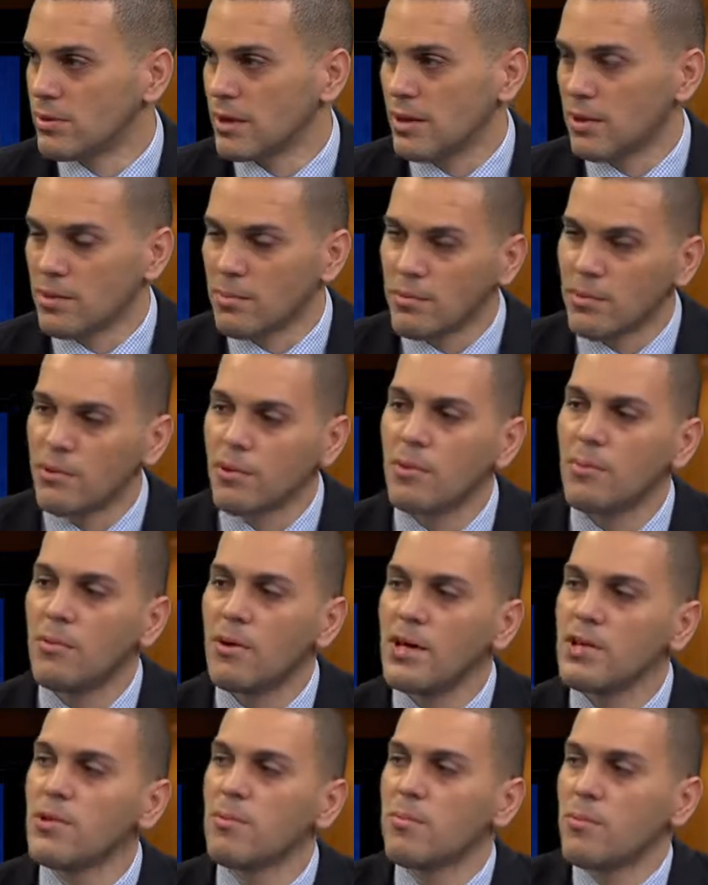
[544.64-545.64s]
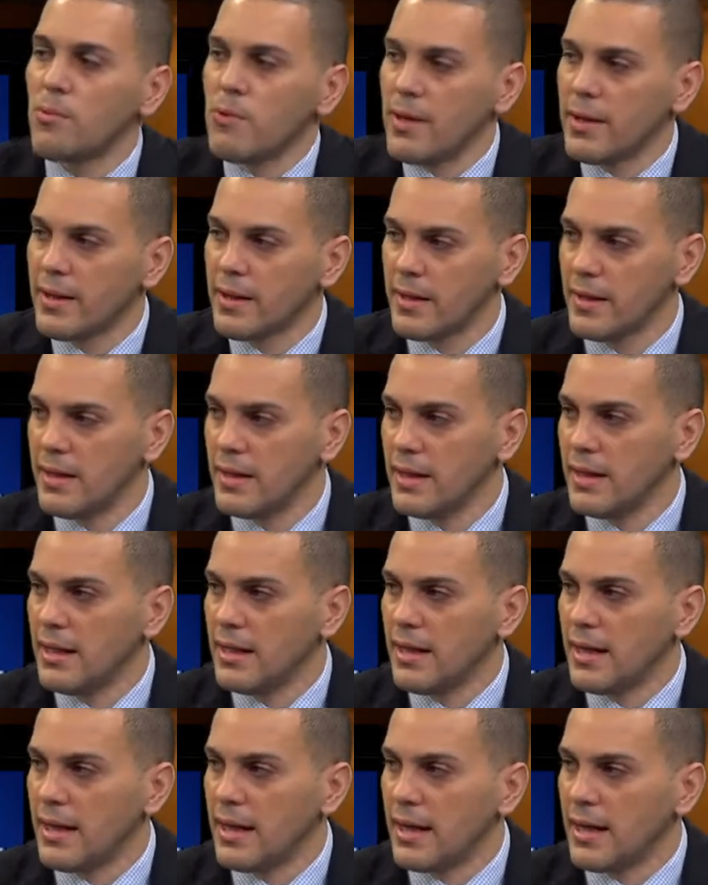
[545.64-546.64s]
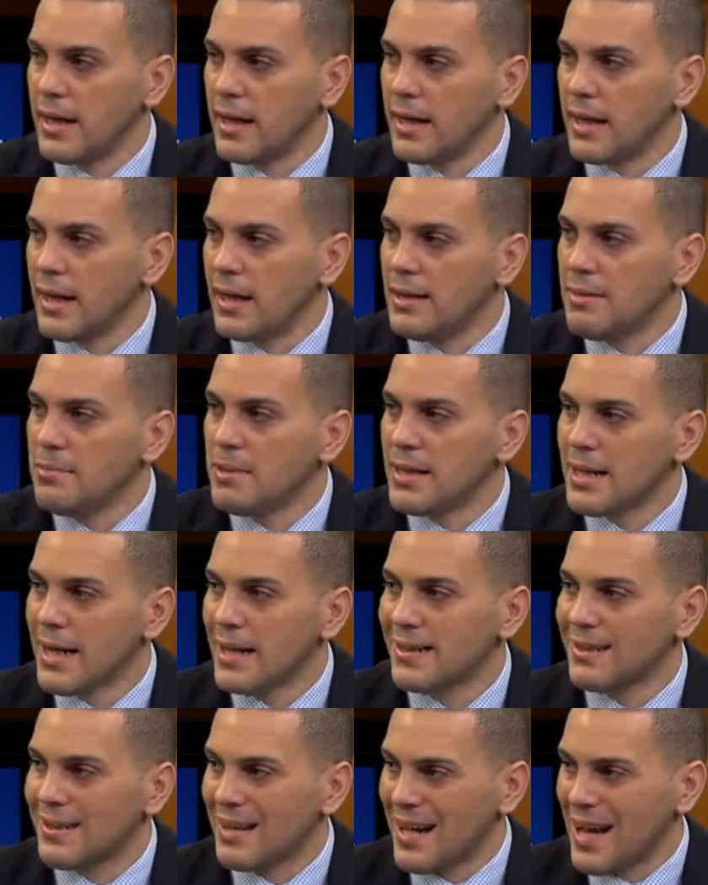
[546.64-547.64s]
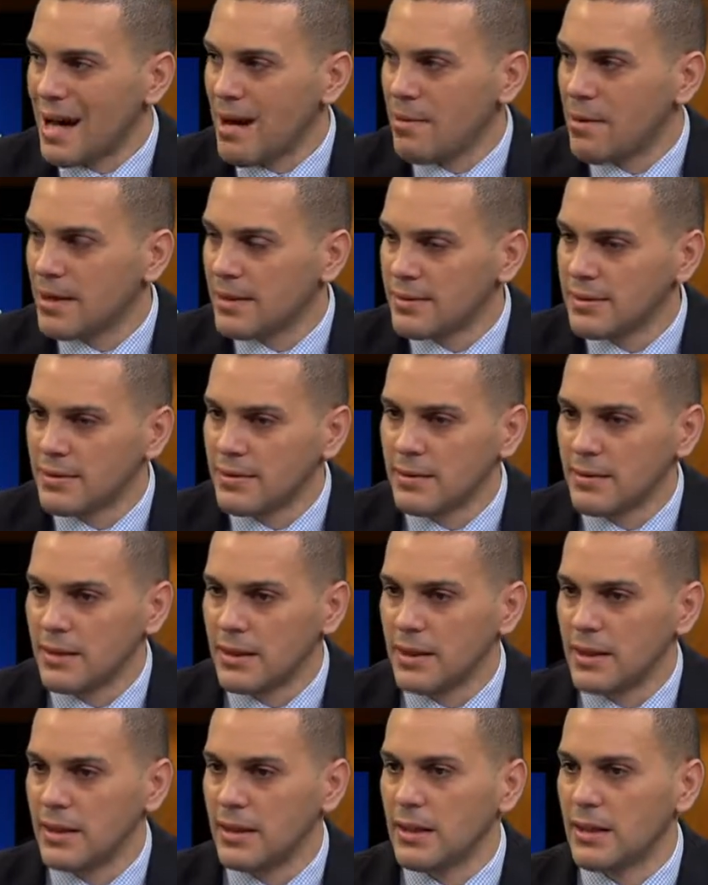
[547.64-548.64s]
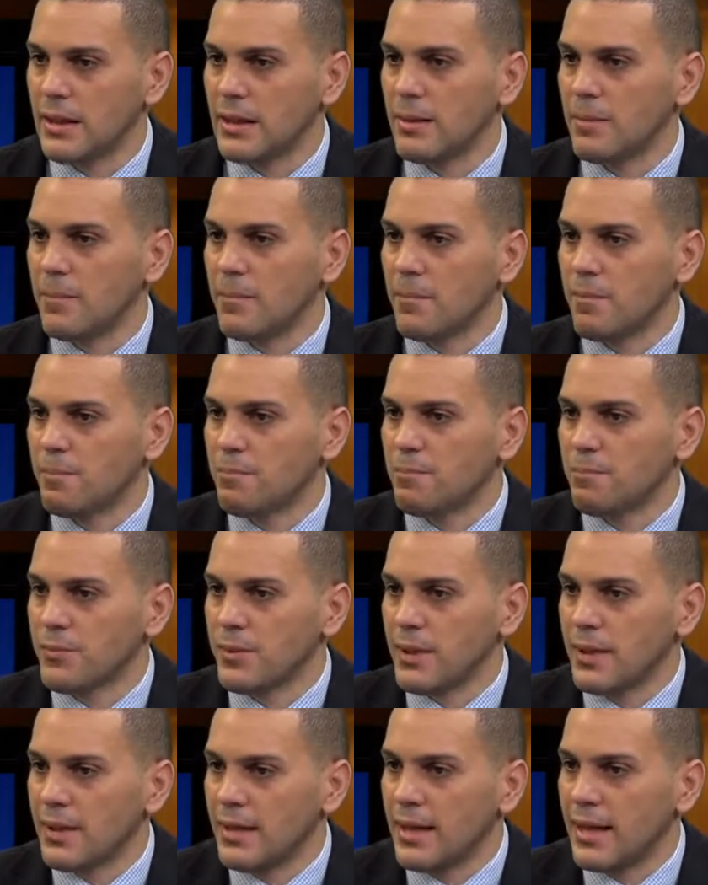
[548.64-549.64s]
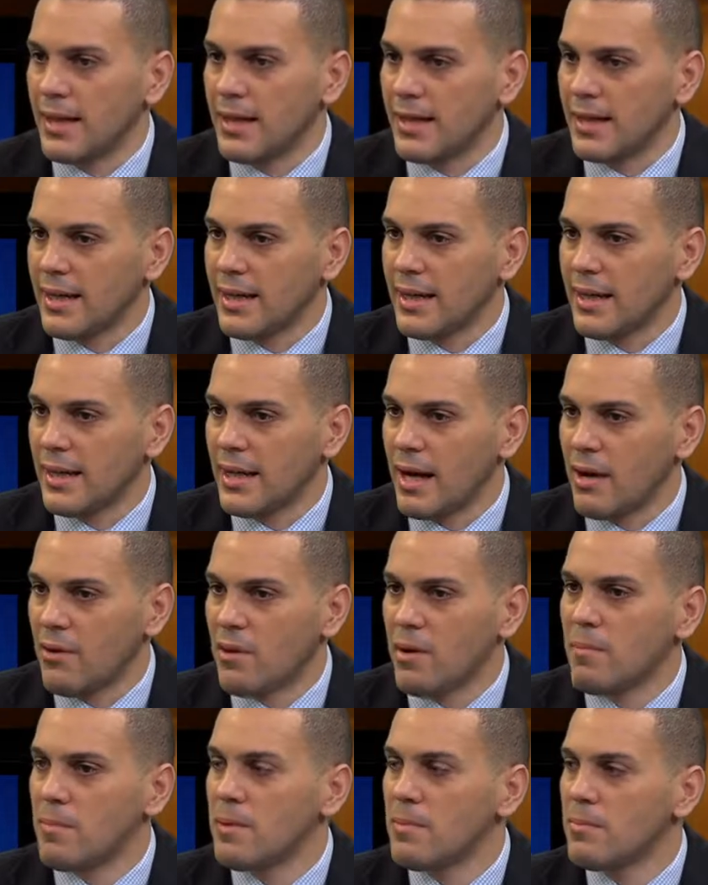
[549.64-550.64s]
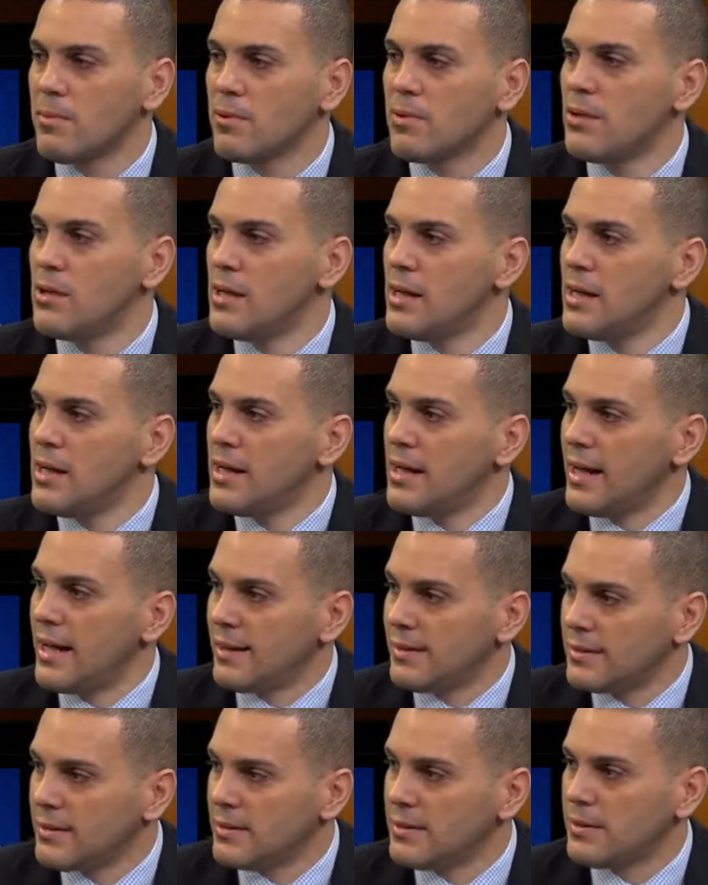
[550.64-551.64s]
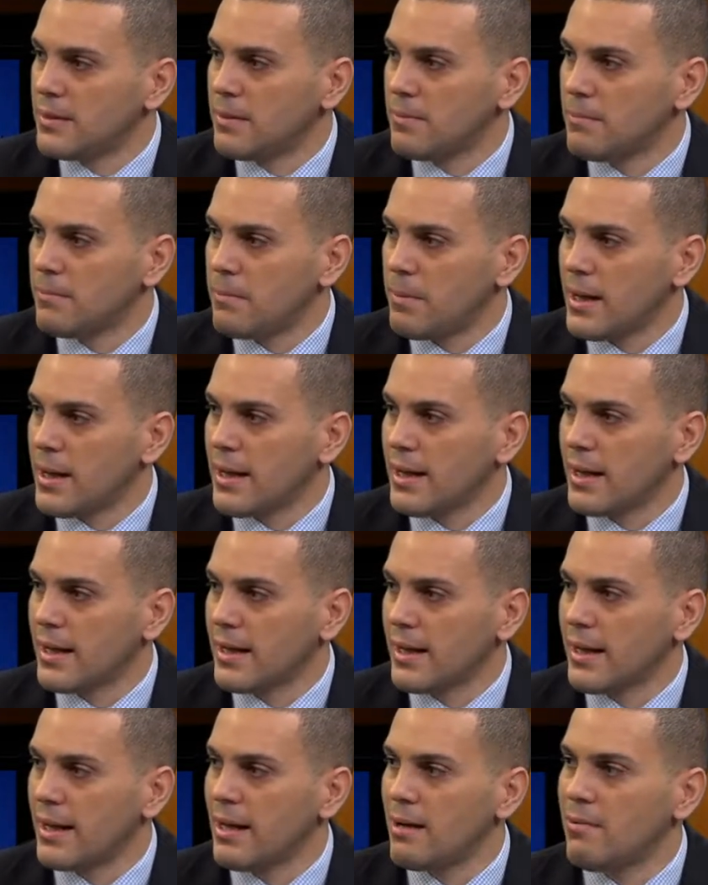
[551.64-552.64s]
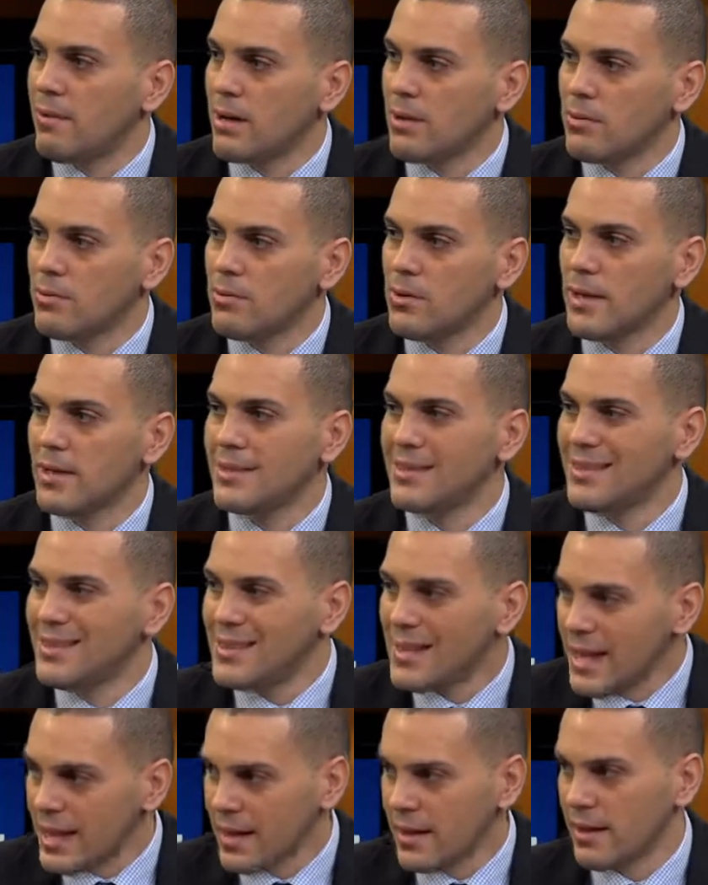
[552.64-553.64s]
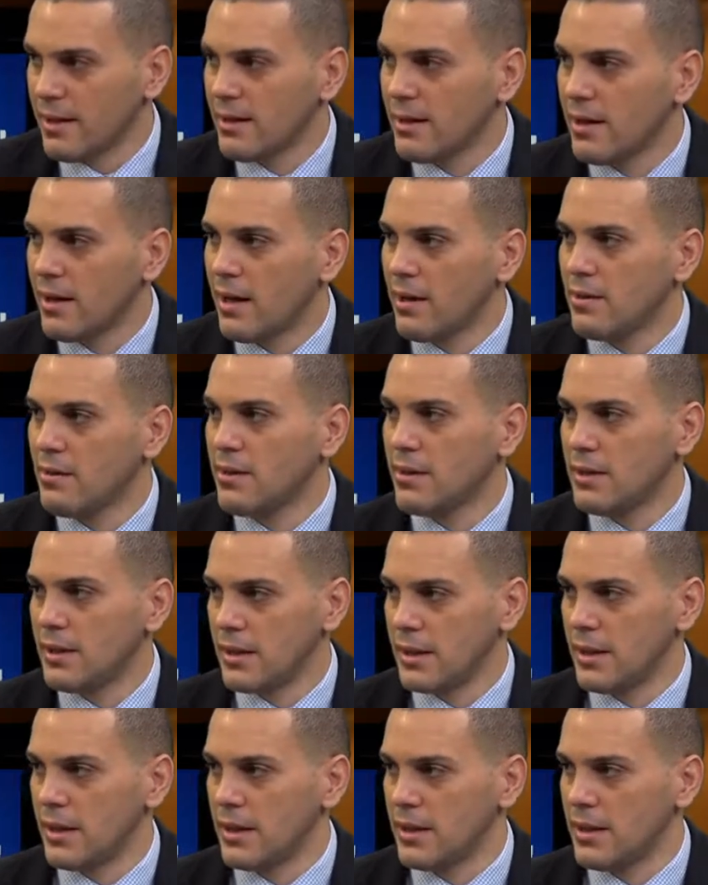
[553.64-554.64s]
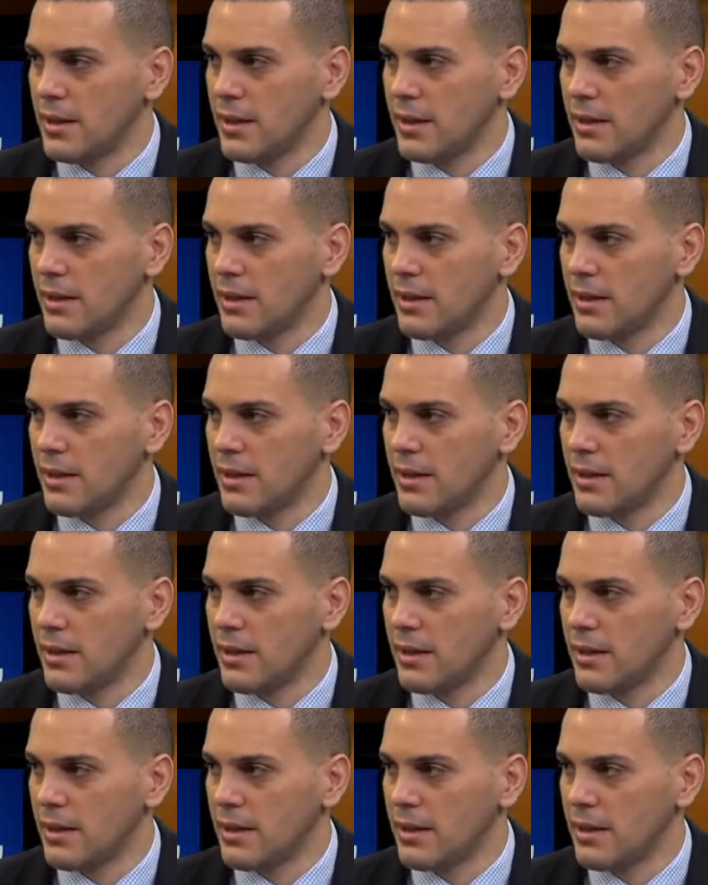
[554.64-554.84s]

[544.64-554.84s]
cómo, ellos pueden eliminar trabas que, ahora mismo existen para que las vacunas lleguen a donde tienen que llegar.